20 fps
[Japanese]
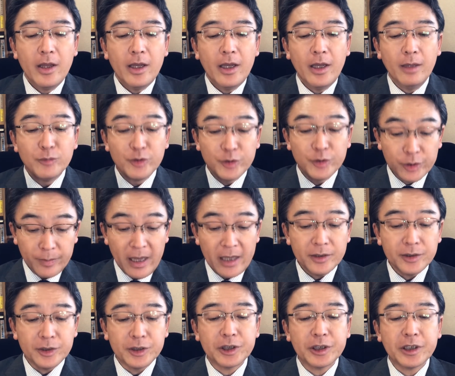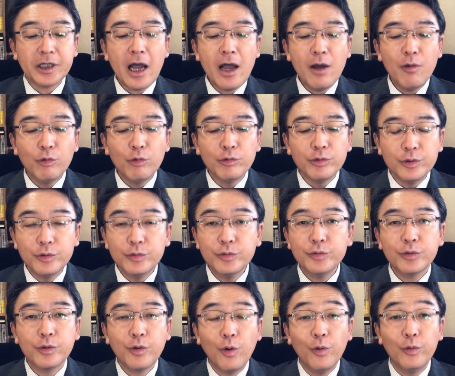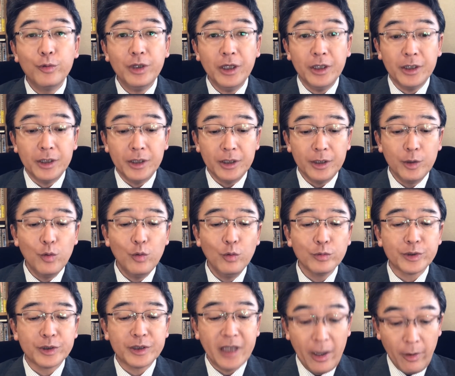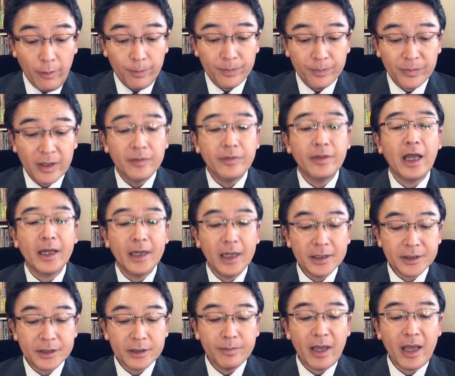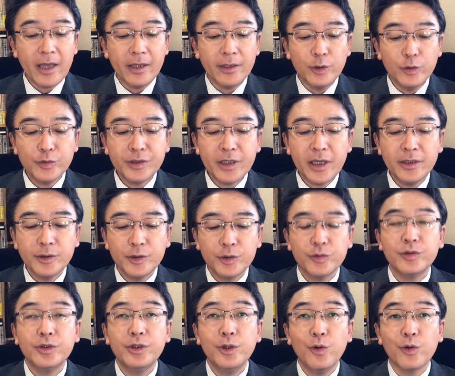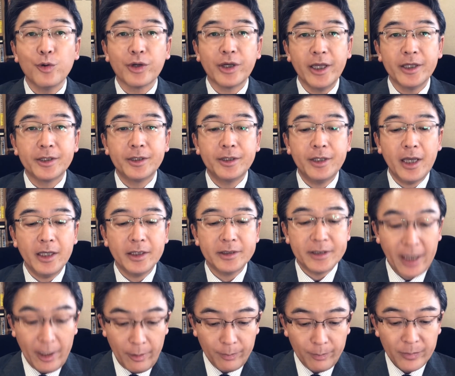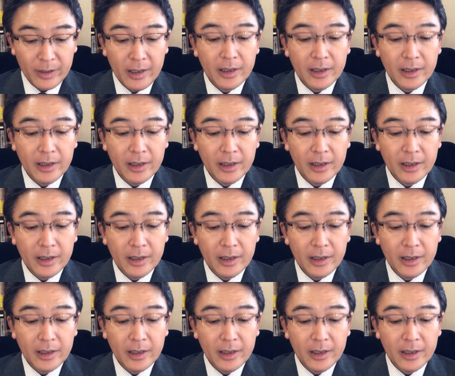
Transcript: 6つ目、時間を有効に利用せよ。7つ目、優先順位を決定せよ。